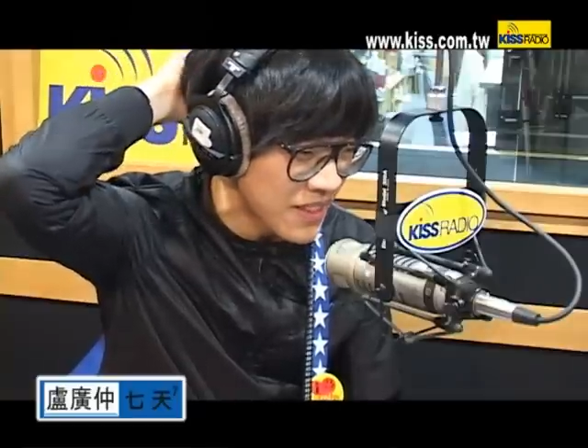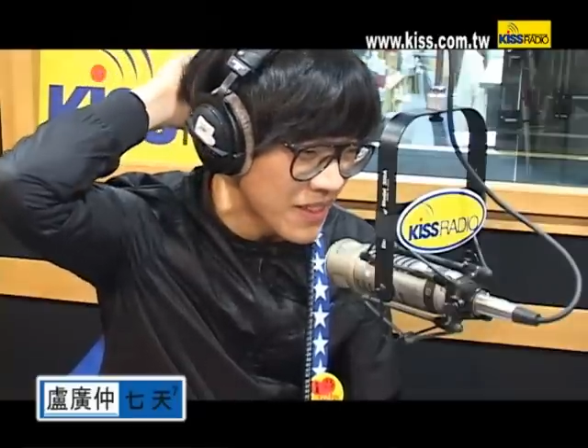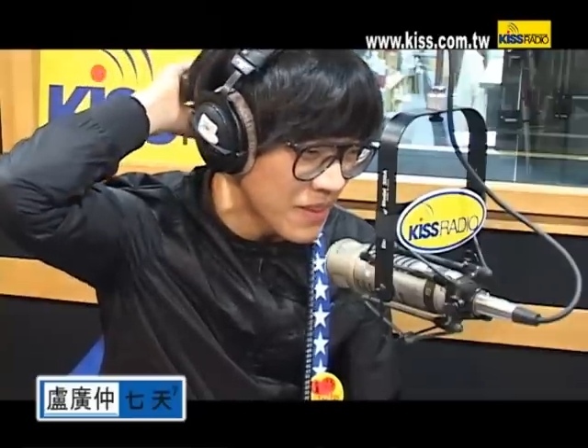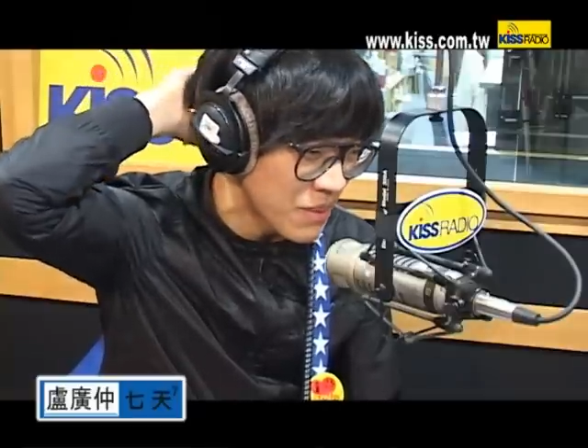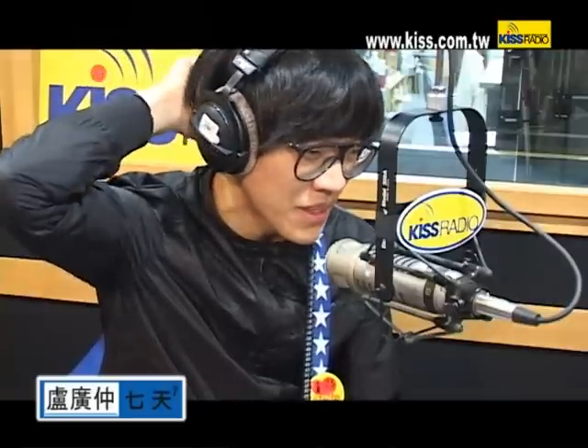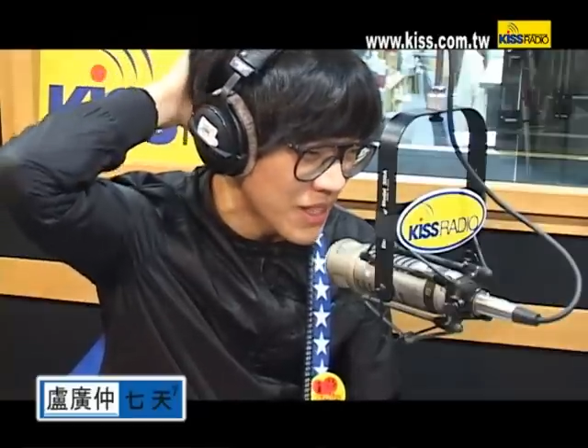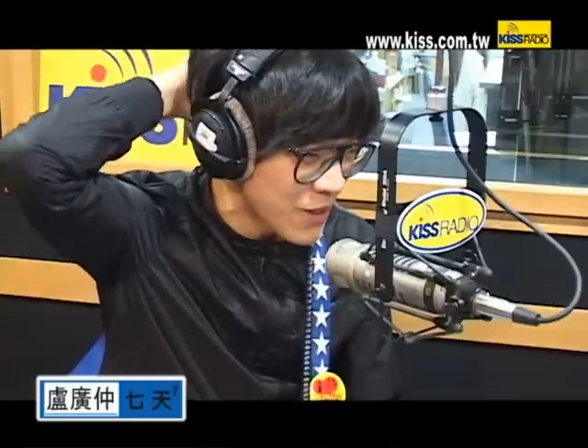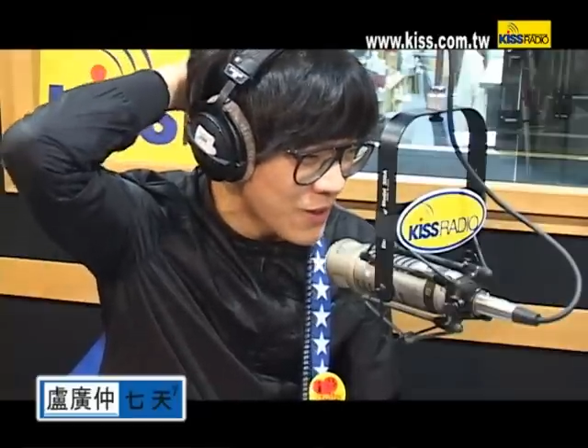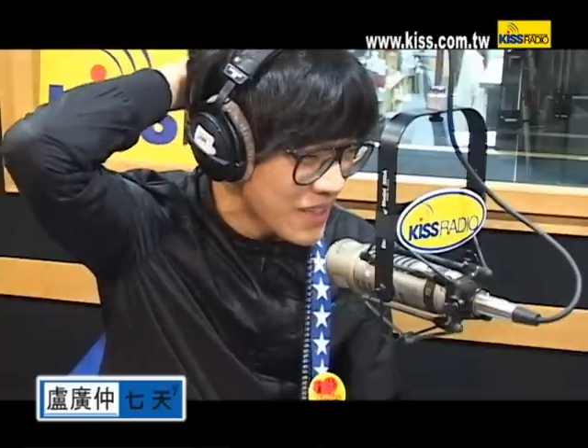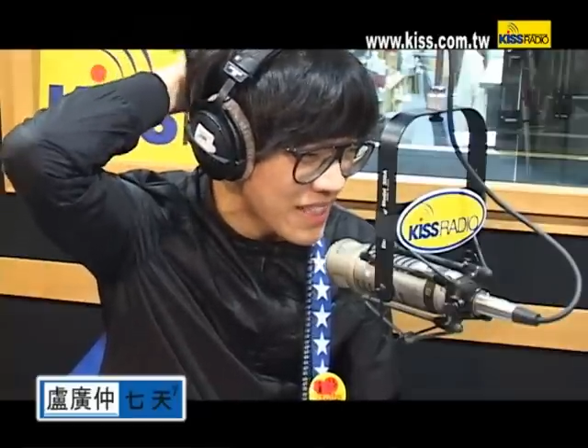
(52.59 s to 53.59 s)
挫折，比
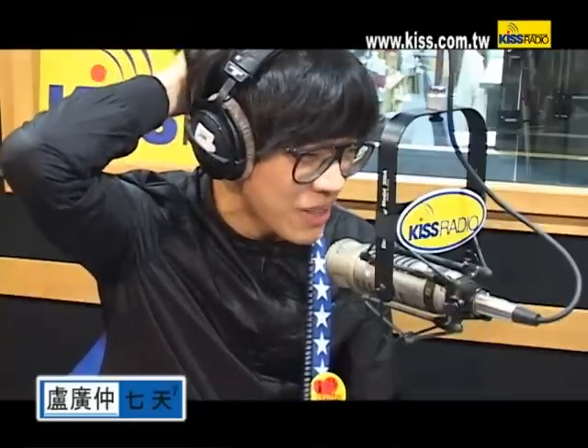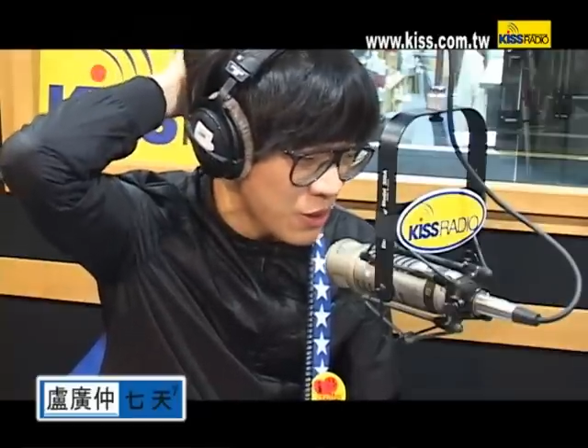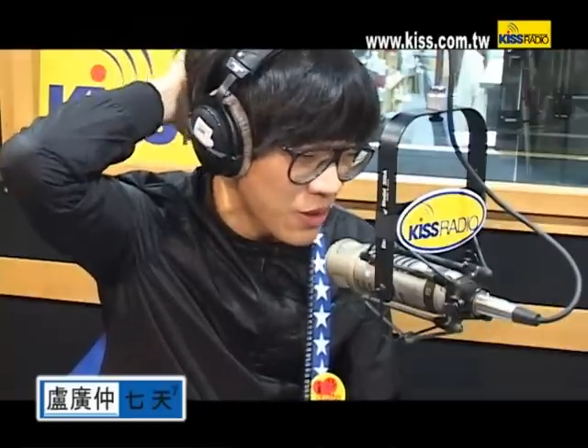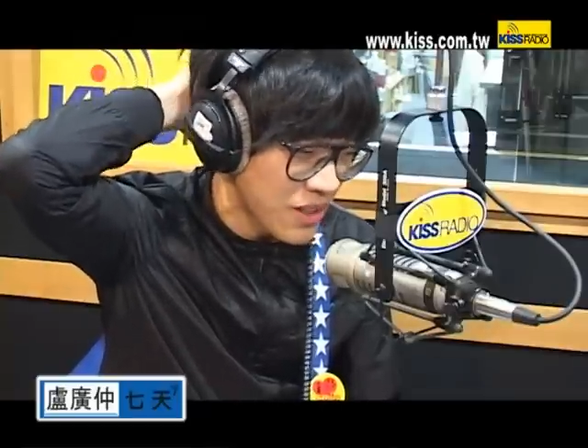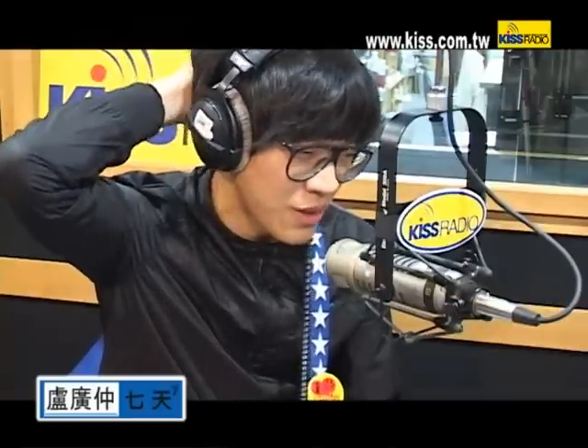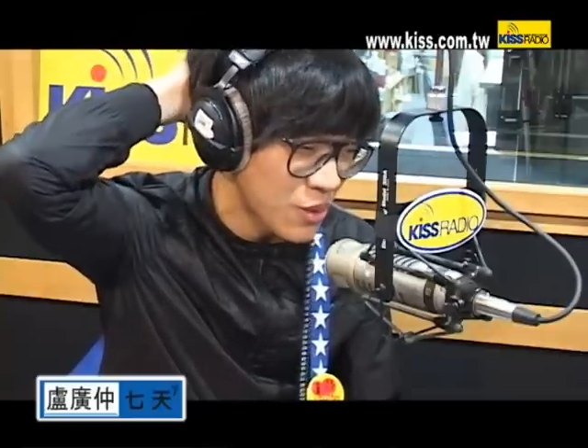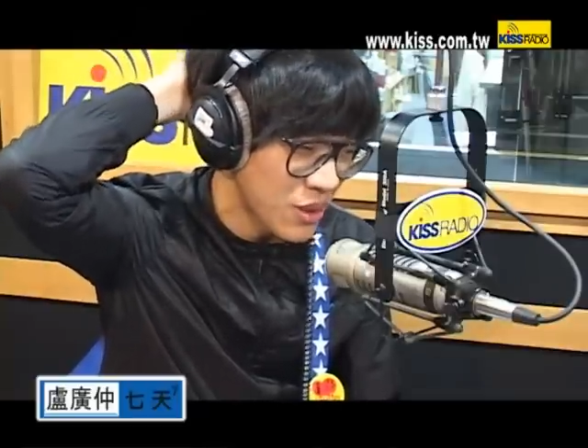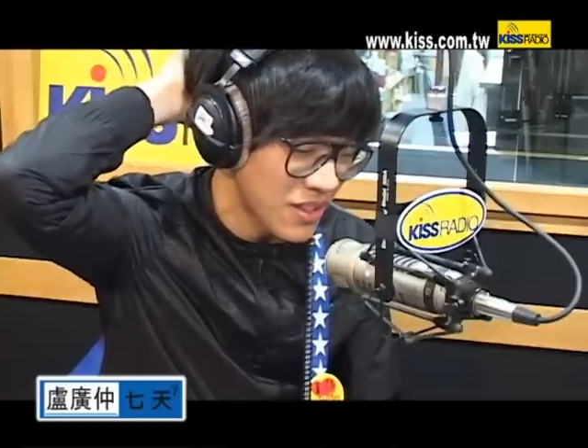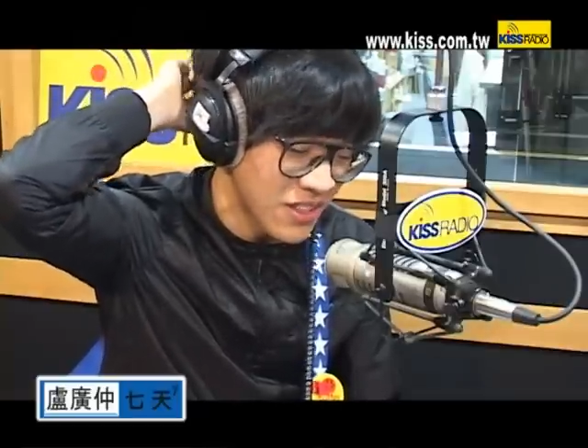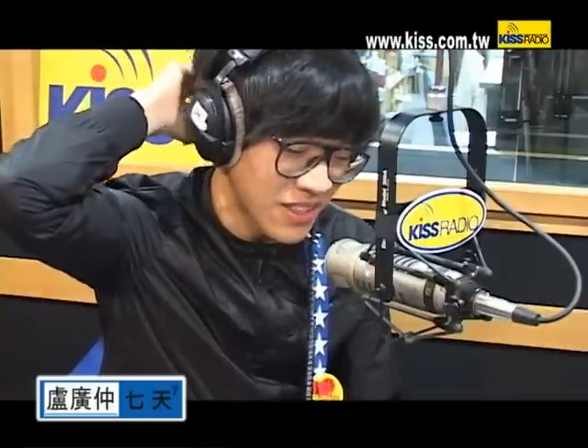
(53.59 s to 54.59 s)
较对
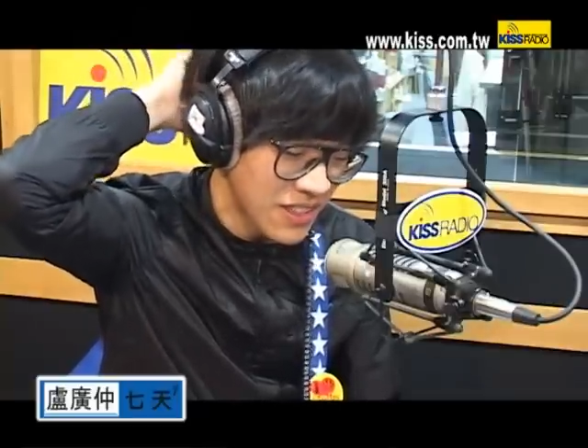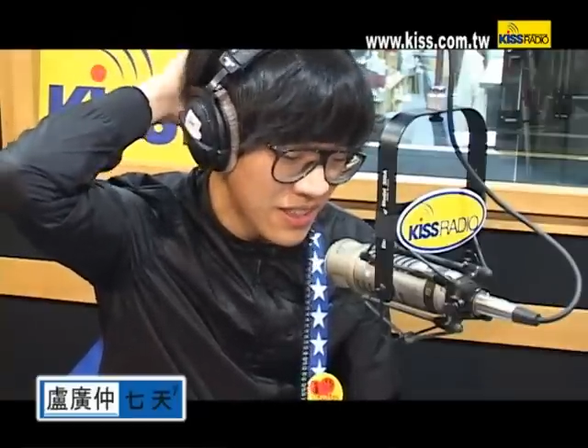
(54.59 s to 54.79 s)
算是，